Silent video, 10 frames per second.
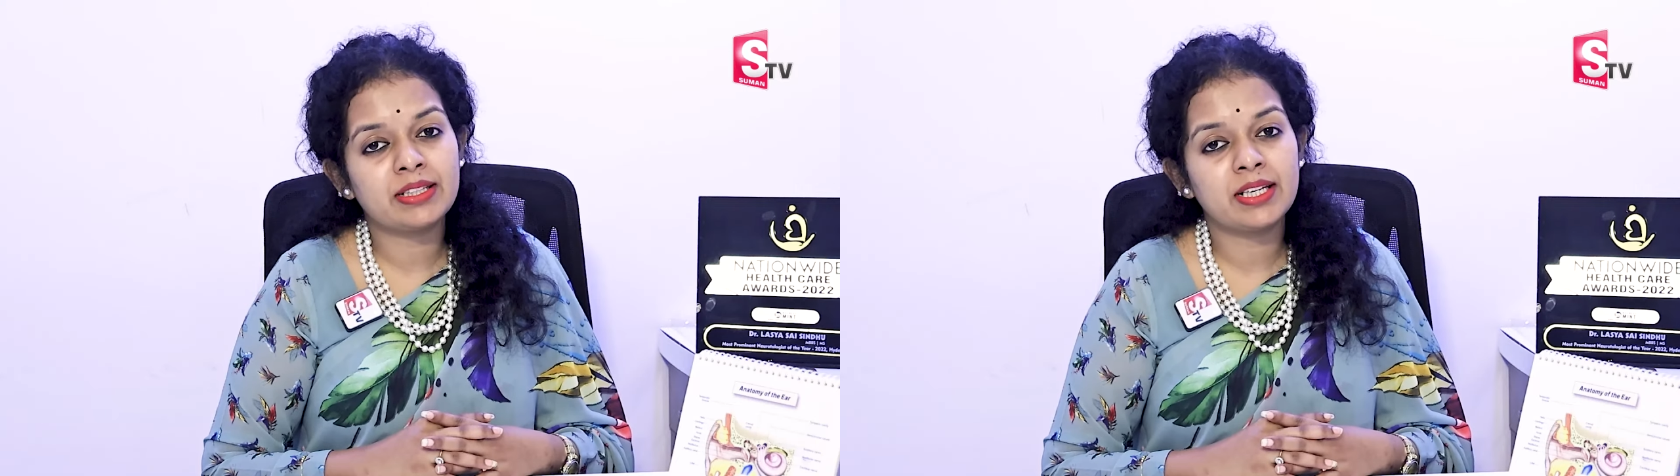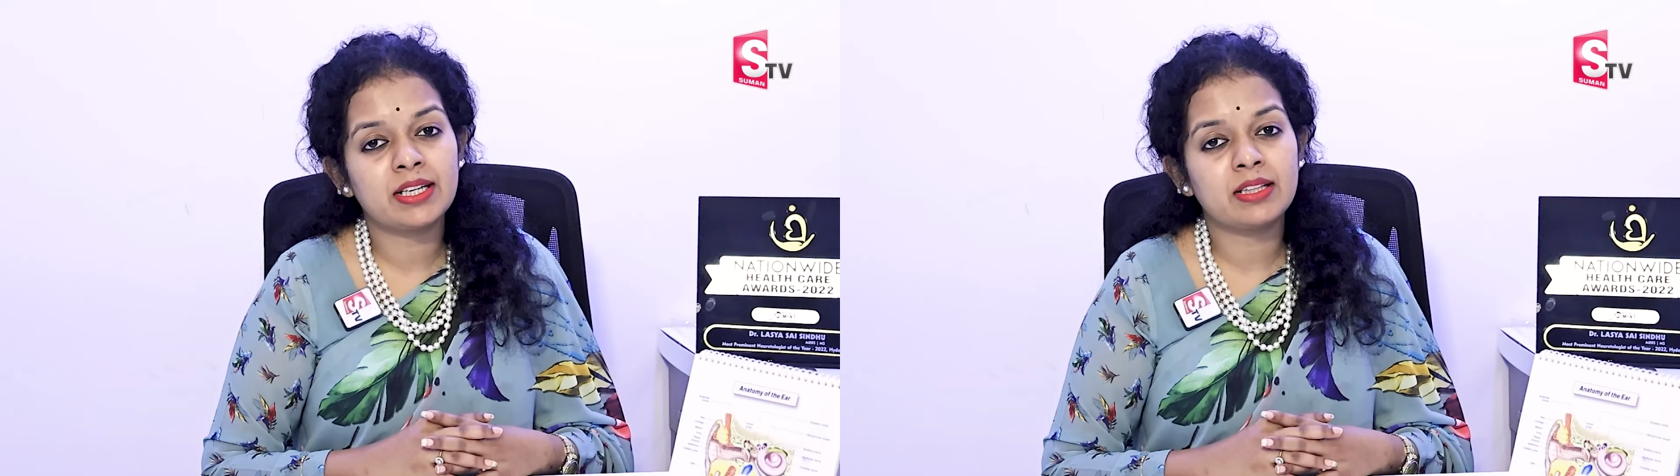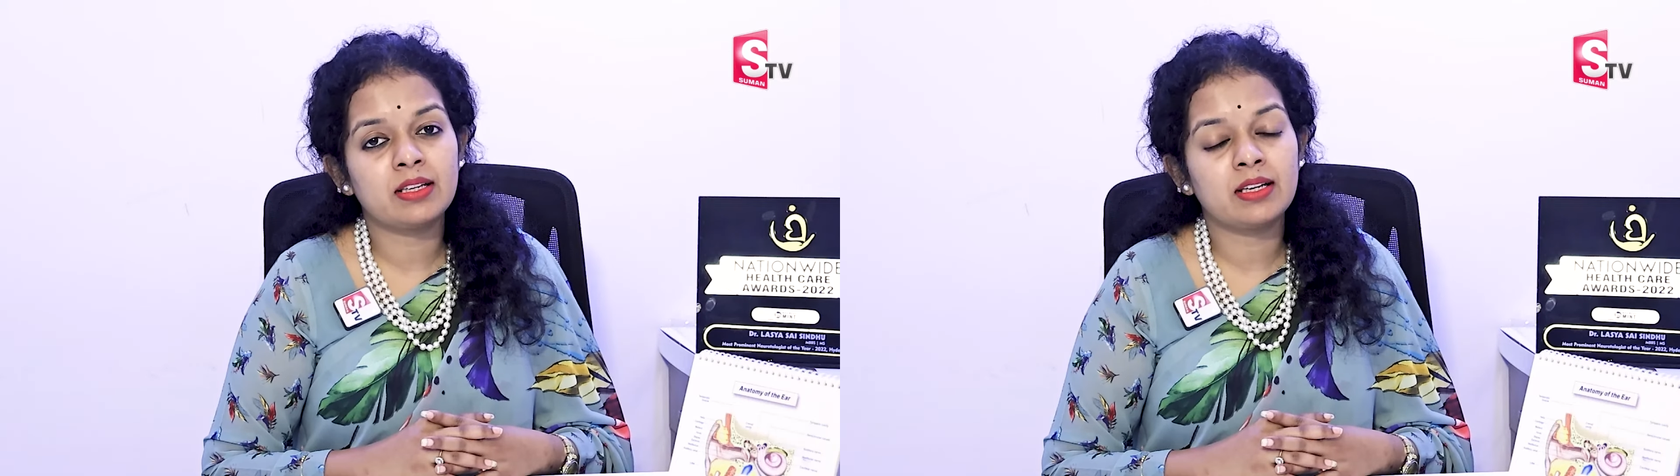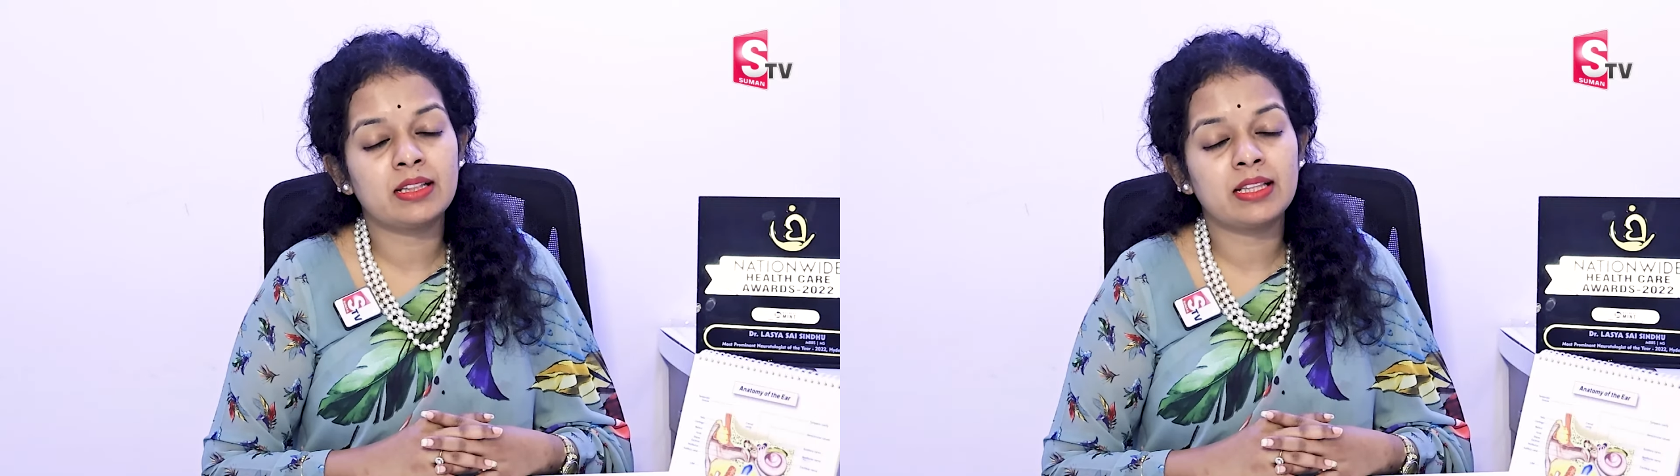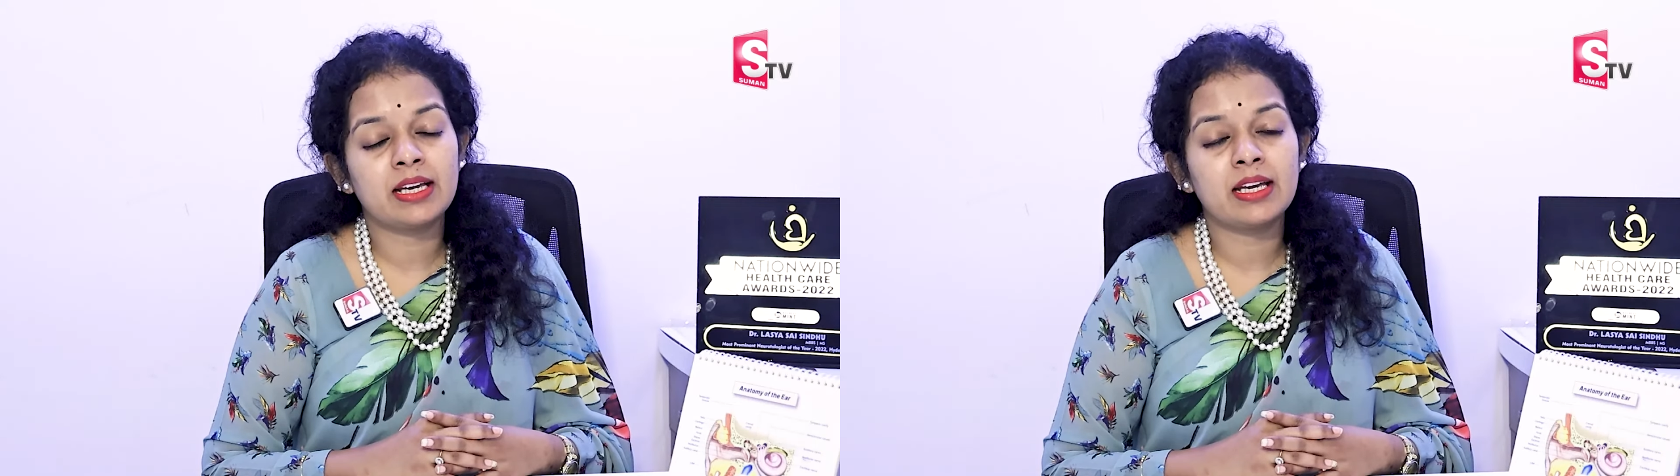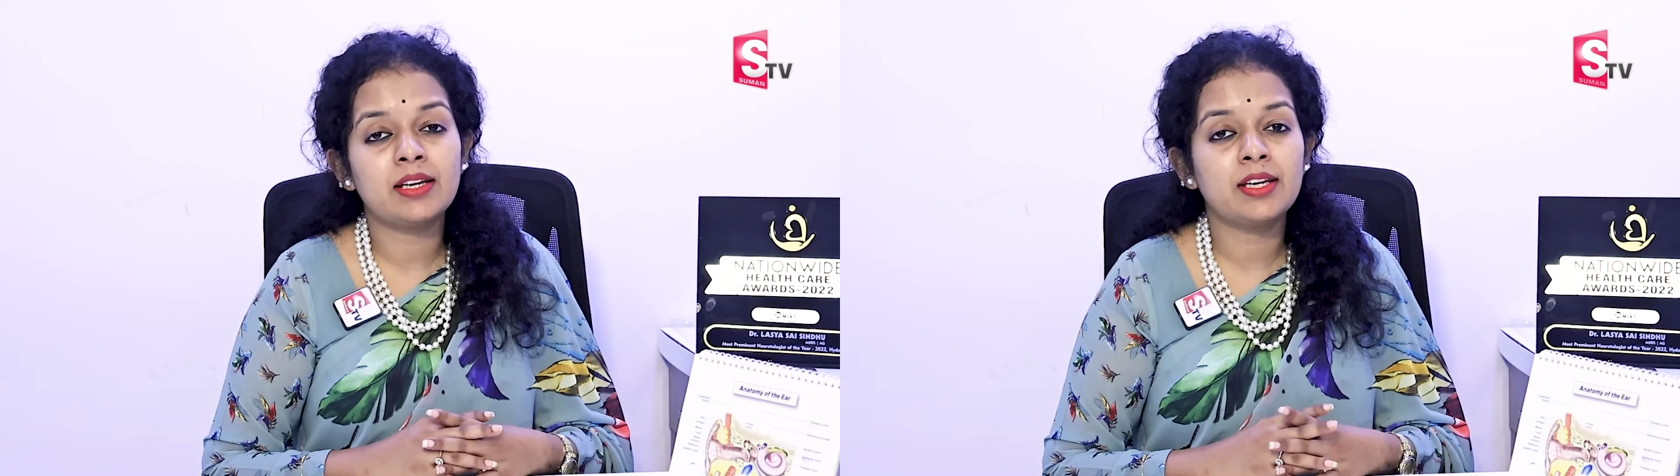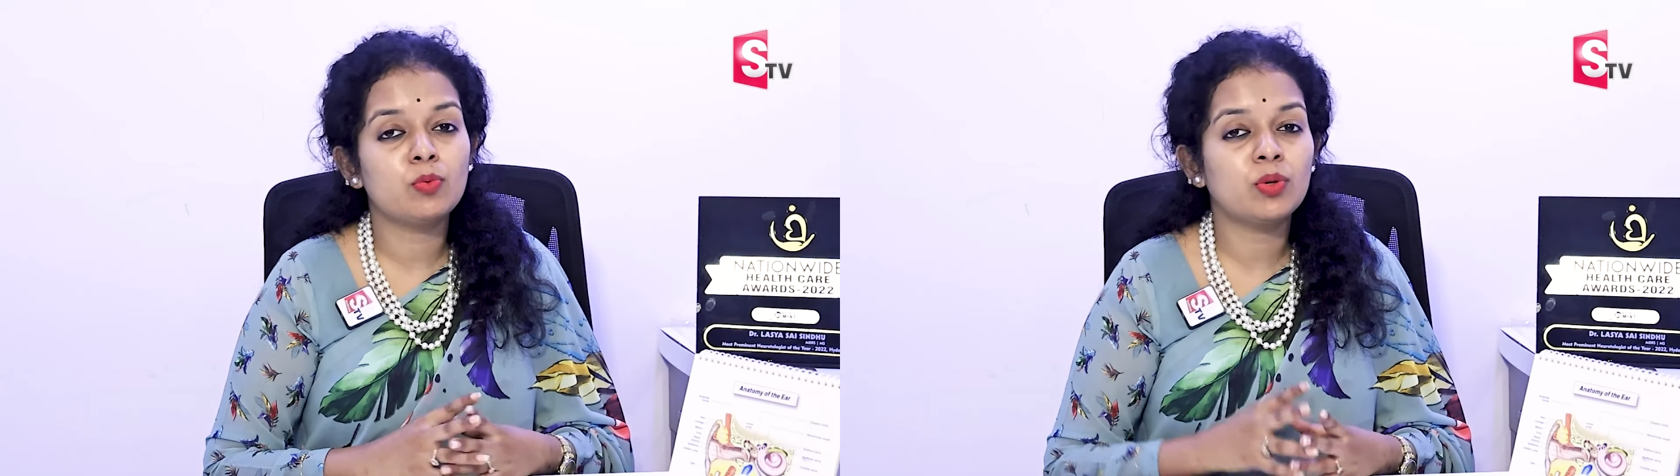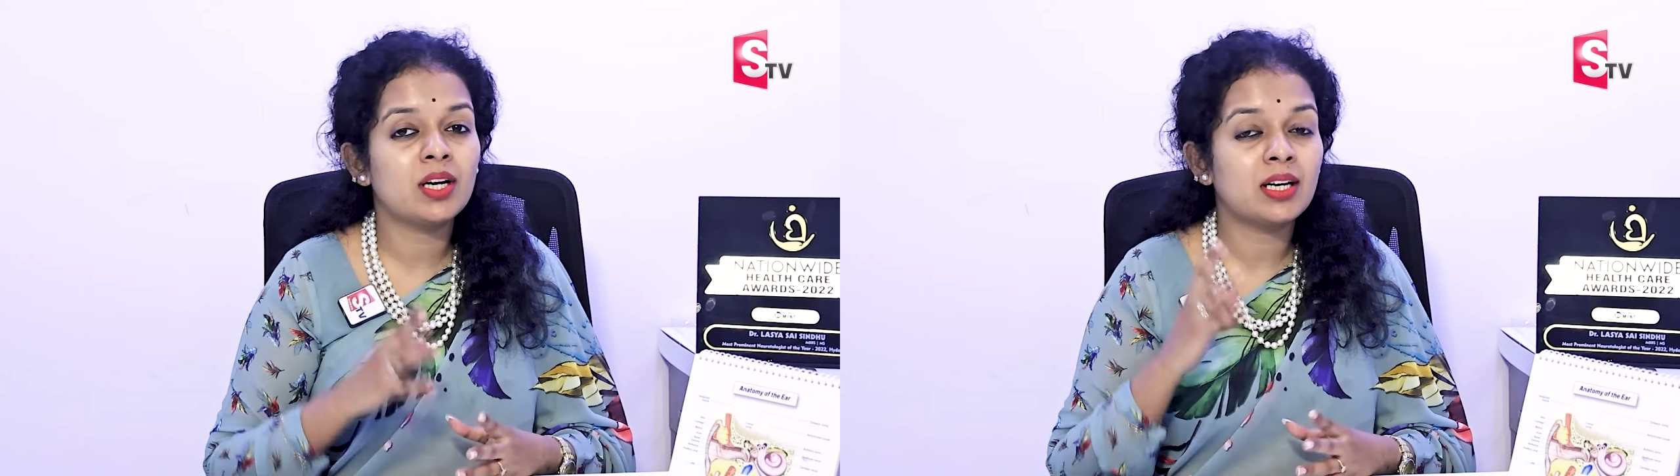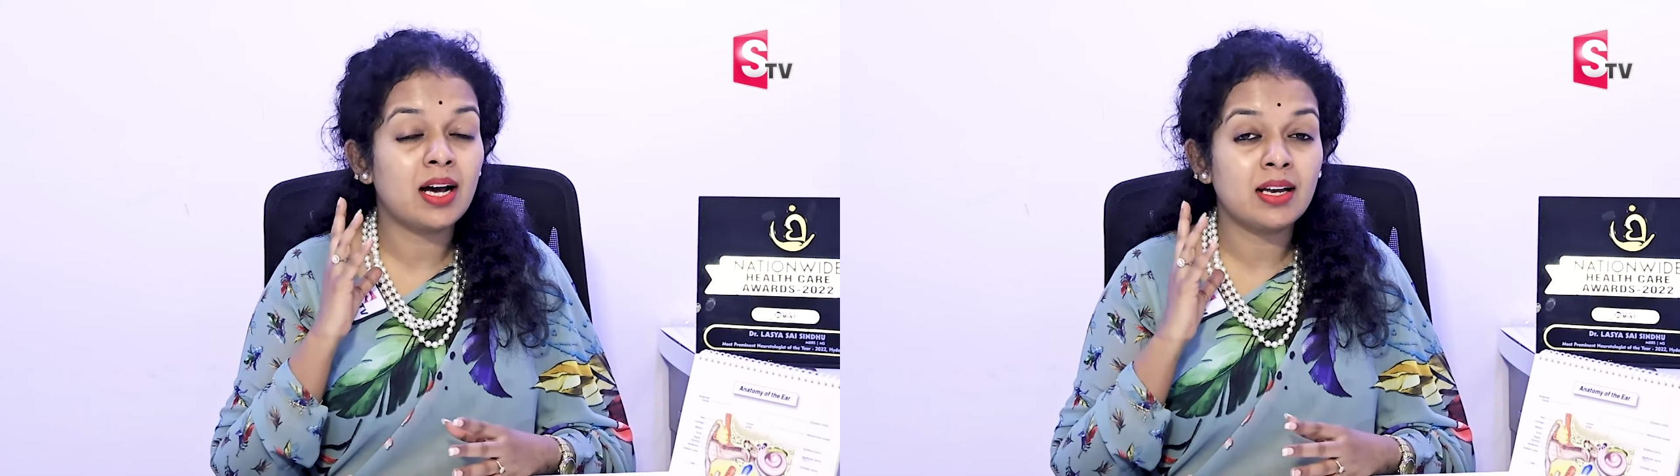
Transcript: देखते रहते रहते हैं कि उनका